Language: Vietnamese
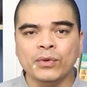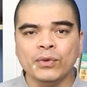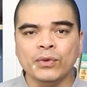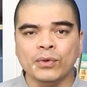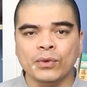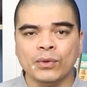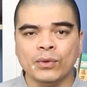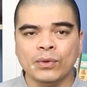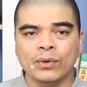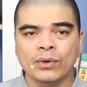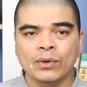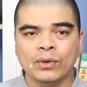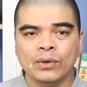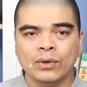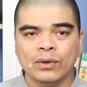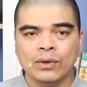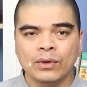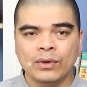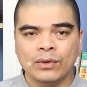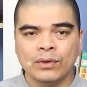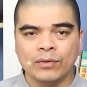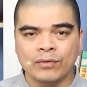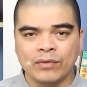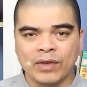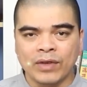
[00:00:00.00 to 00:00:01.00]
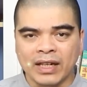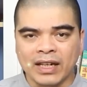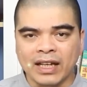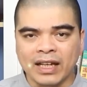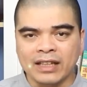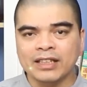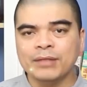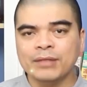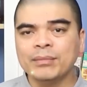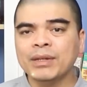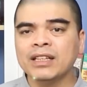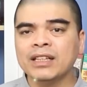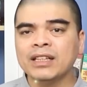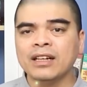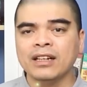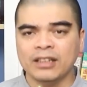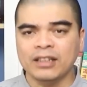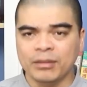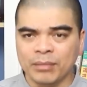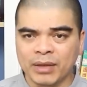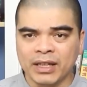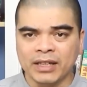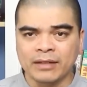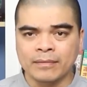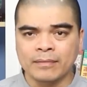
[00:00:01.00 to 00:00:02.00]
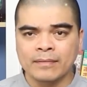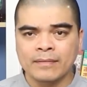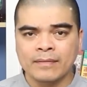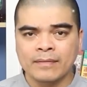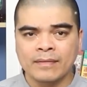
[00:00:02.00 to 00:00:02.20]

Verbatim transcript: phủ về đặt trên bàn thờ nhà mình.